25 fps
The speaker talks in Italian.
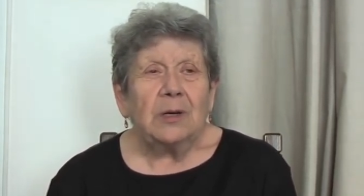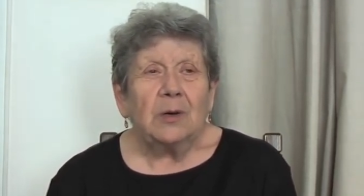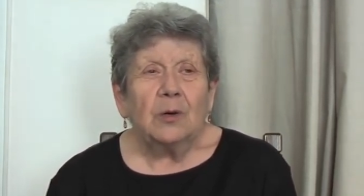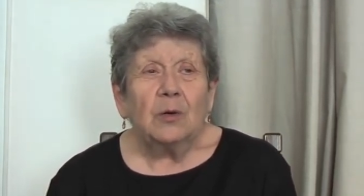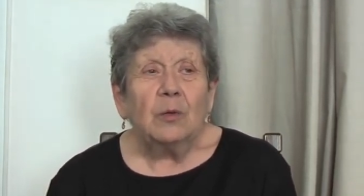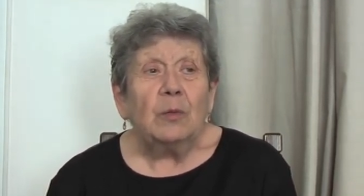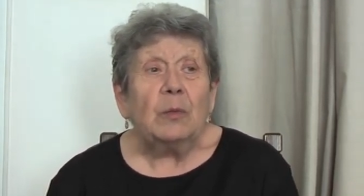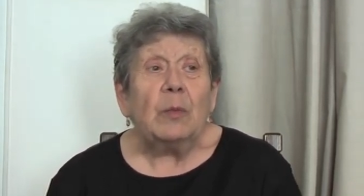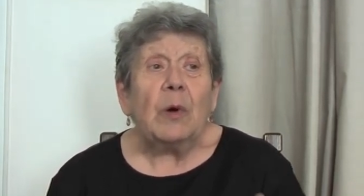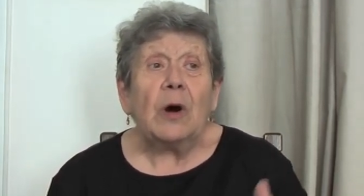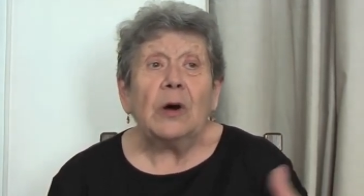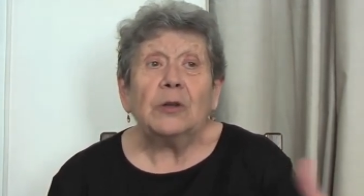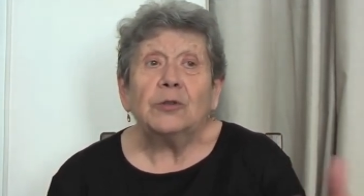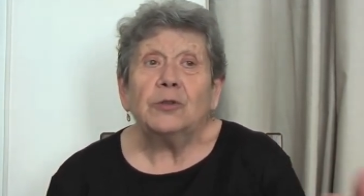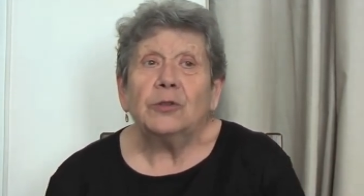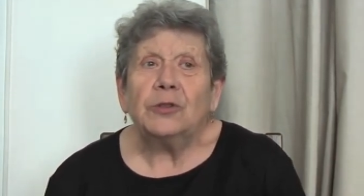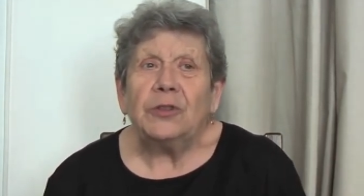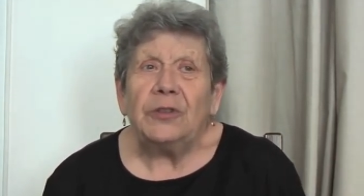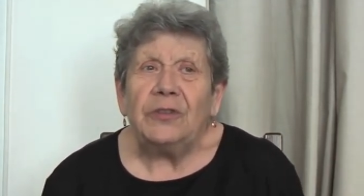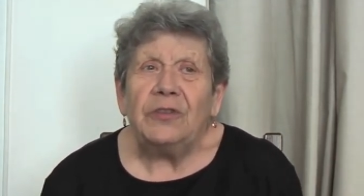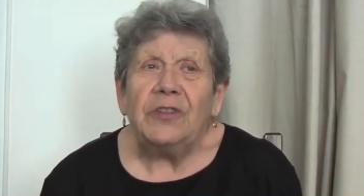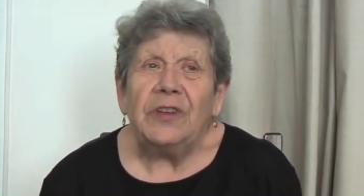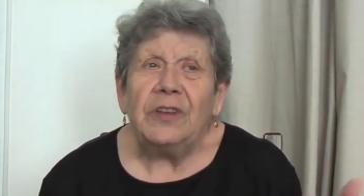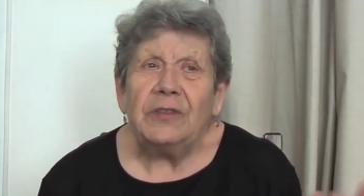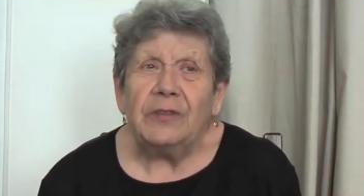un modo
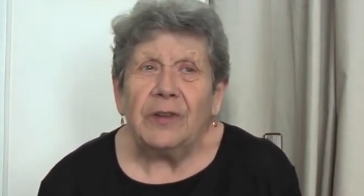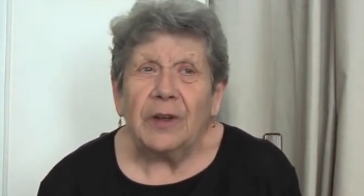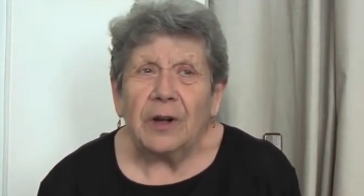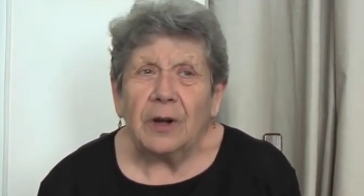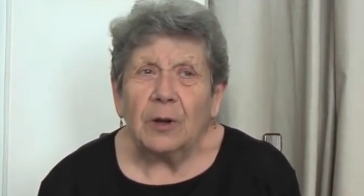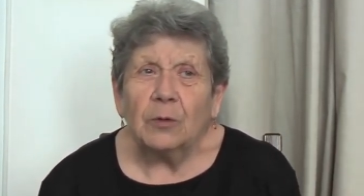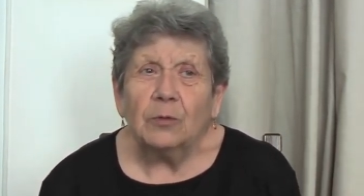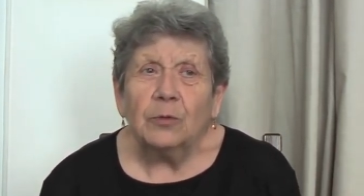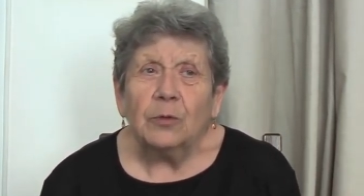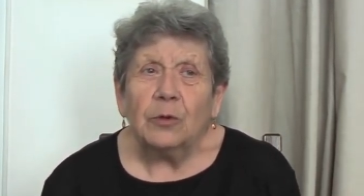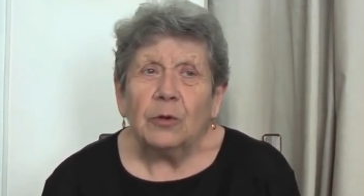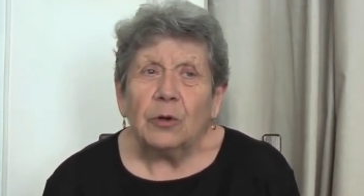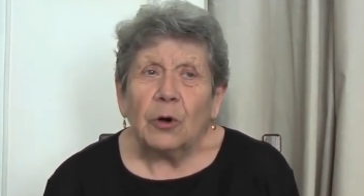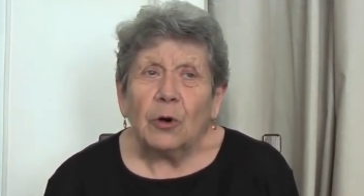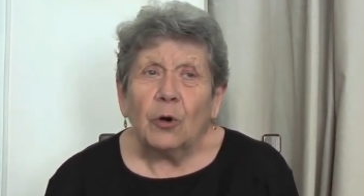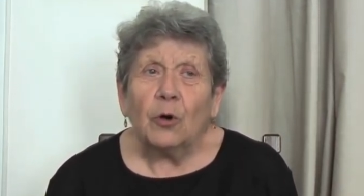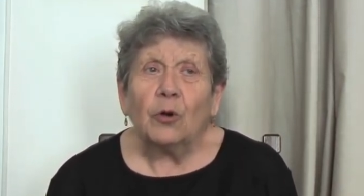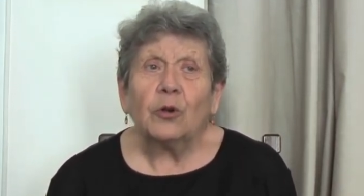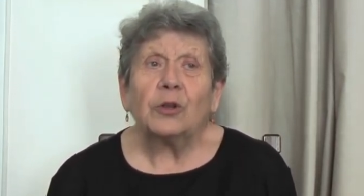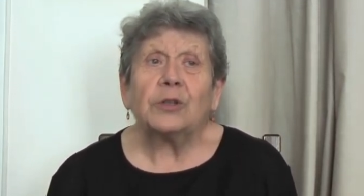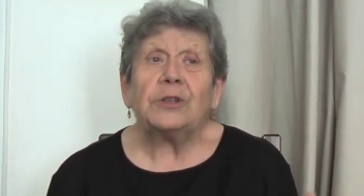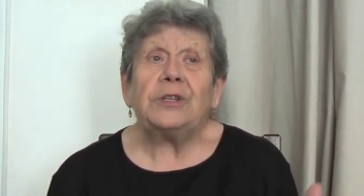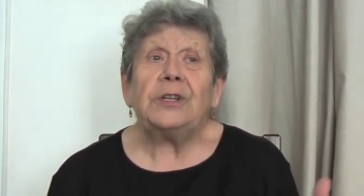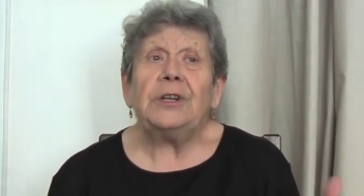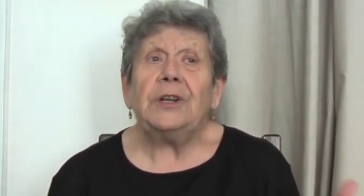di vivere, un
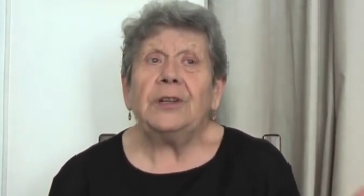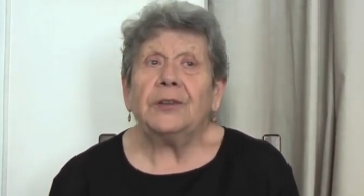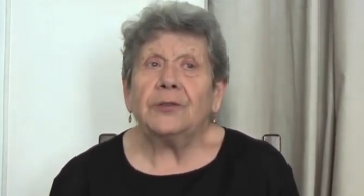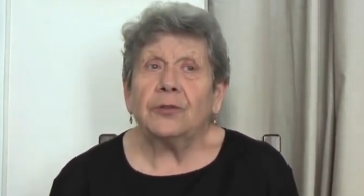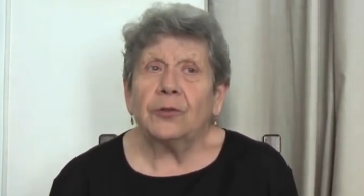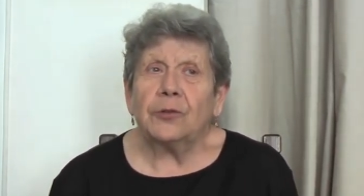ordine